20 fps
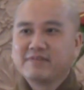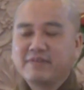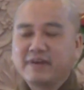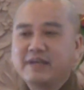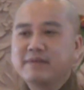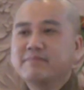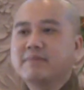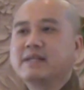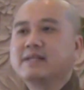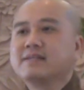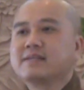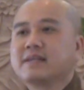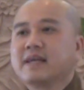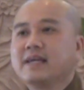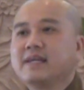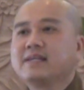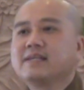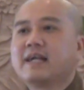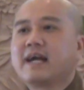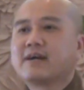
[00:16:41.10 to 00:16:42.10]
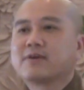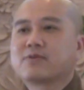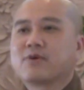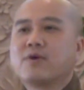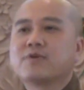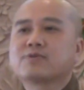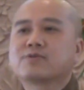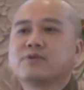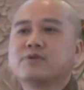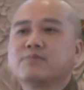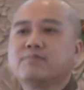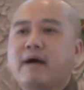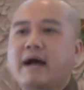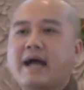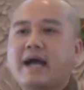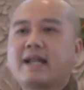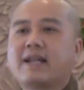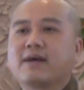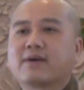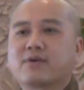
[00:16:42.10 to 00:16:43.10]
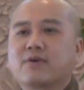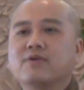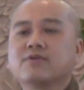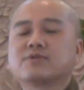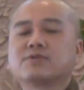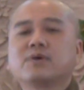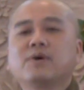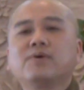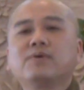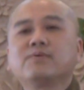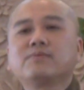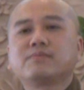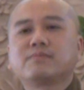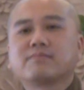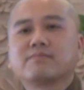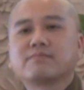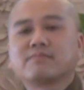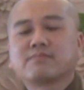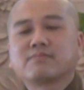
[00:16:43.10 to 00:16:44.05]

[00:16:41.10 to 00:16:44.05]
vì mình nghĩ rằng con số ba là con số